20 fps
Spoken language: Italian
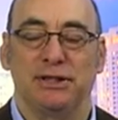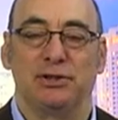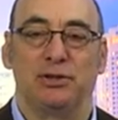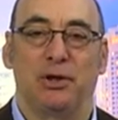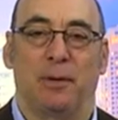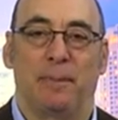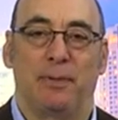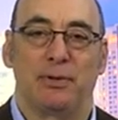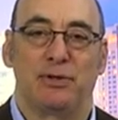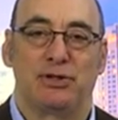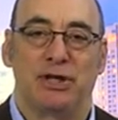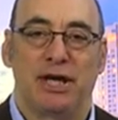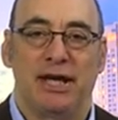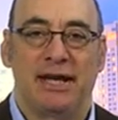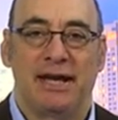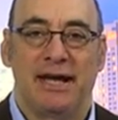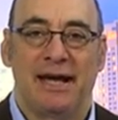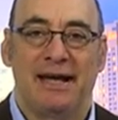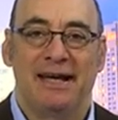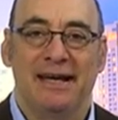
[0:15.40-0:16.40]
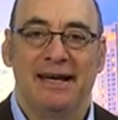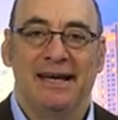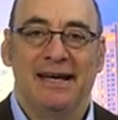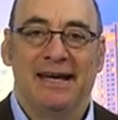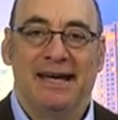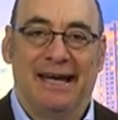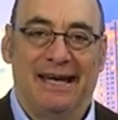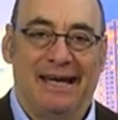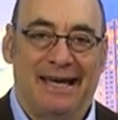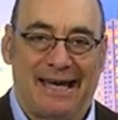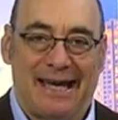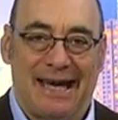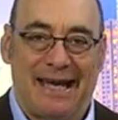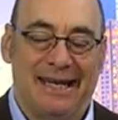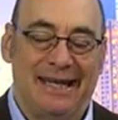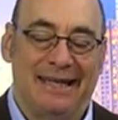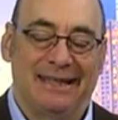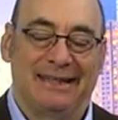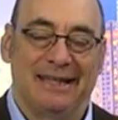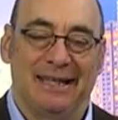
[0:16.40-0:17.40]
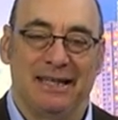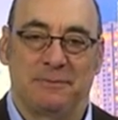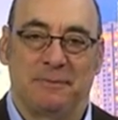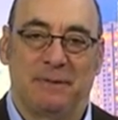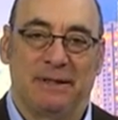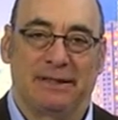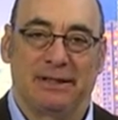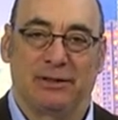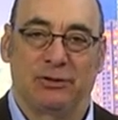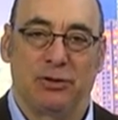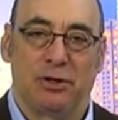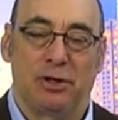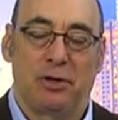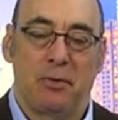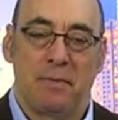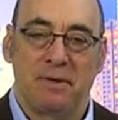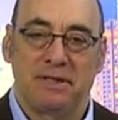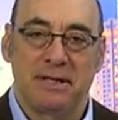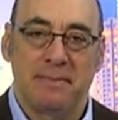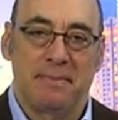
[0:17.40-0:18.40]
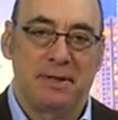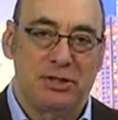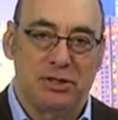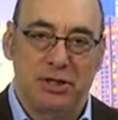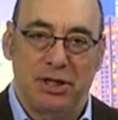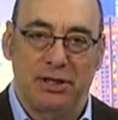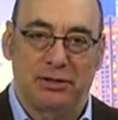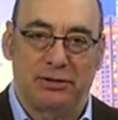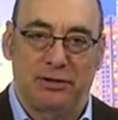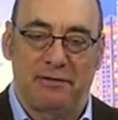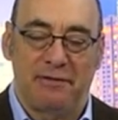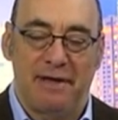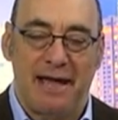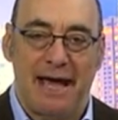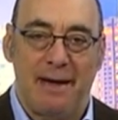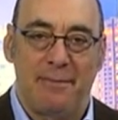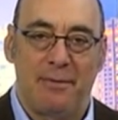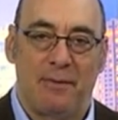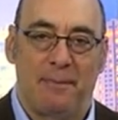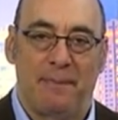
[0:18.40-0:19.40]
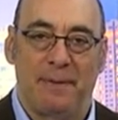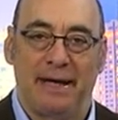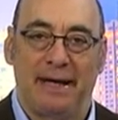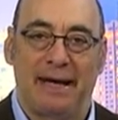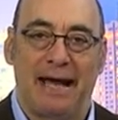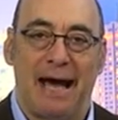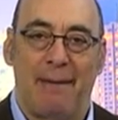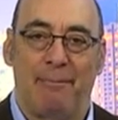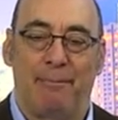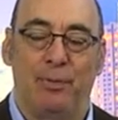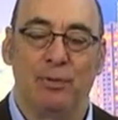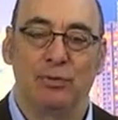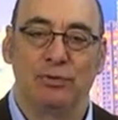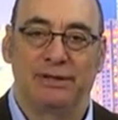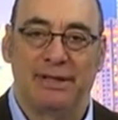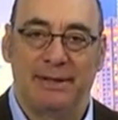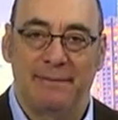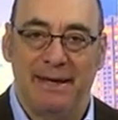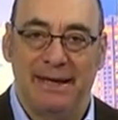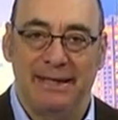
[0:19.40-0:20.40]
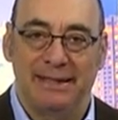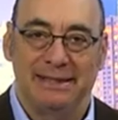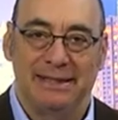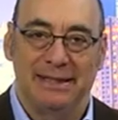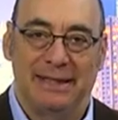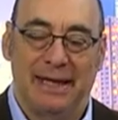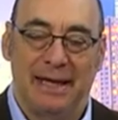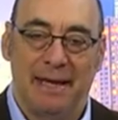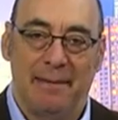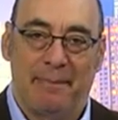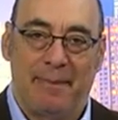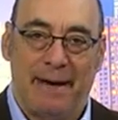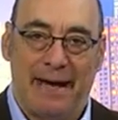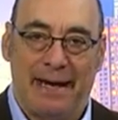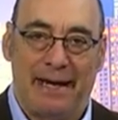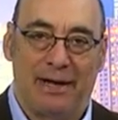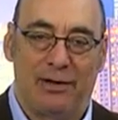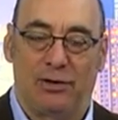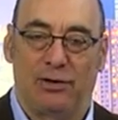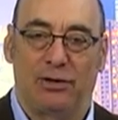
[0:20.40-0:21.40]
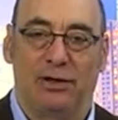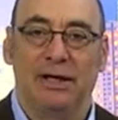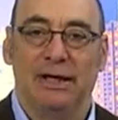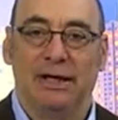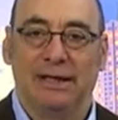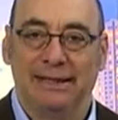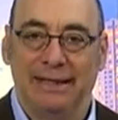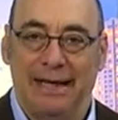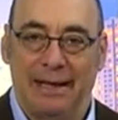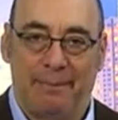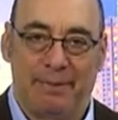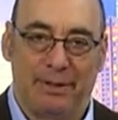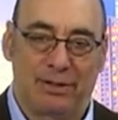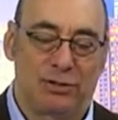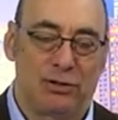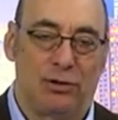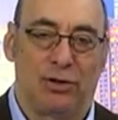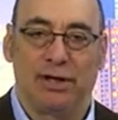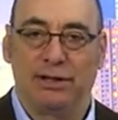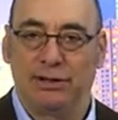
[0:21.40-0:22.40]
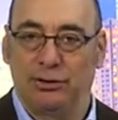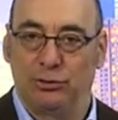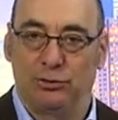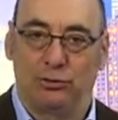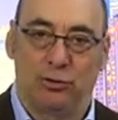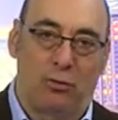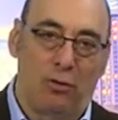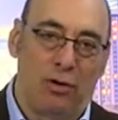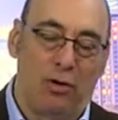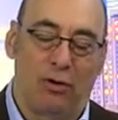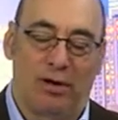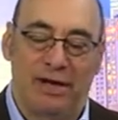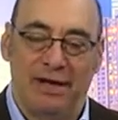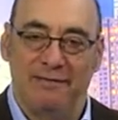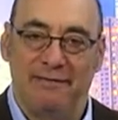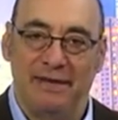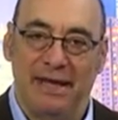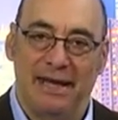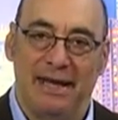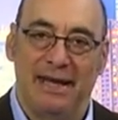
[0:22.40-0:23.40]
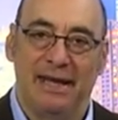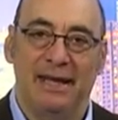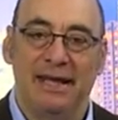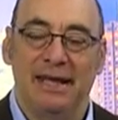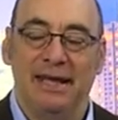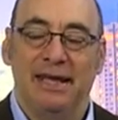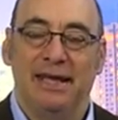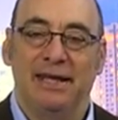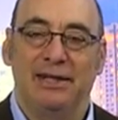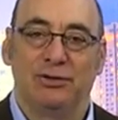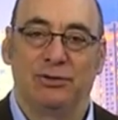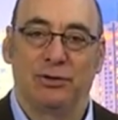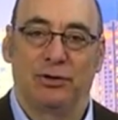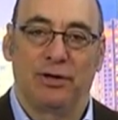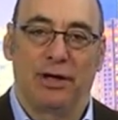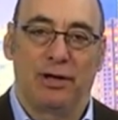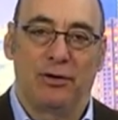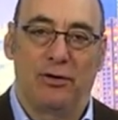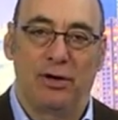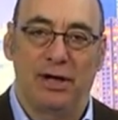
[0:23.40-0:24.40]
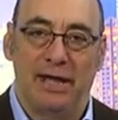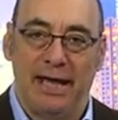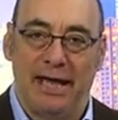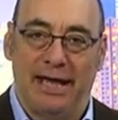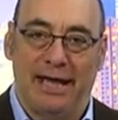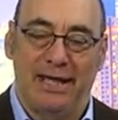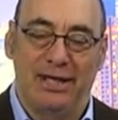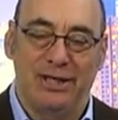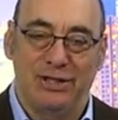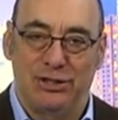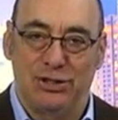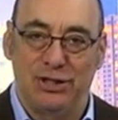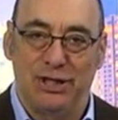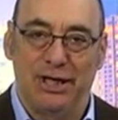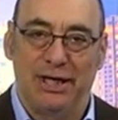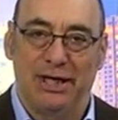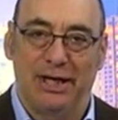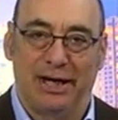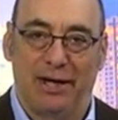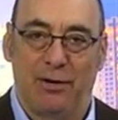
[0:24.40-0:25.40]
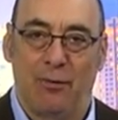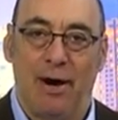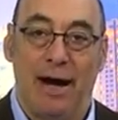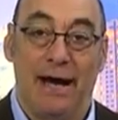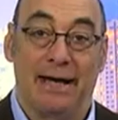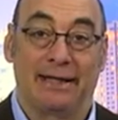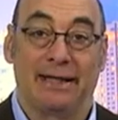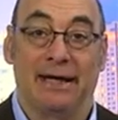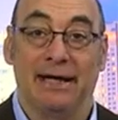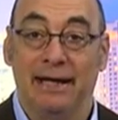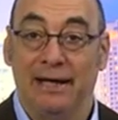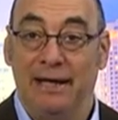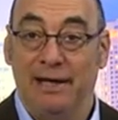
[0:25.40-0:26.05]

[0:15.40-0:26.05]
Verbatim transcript: Dopo Cena. Eh, cari telespettatori, come sempre ci ritroviamo per appuntamenti che parlano della persona e di tutto quello che avviene intorno a noi e che ci riguarda.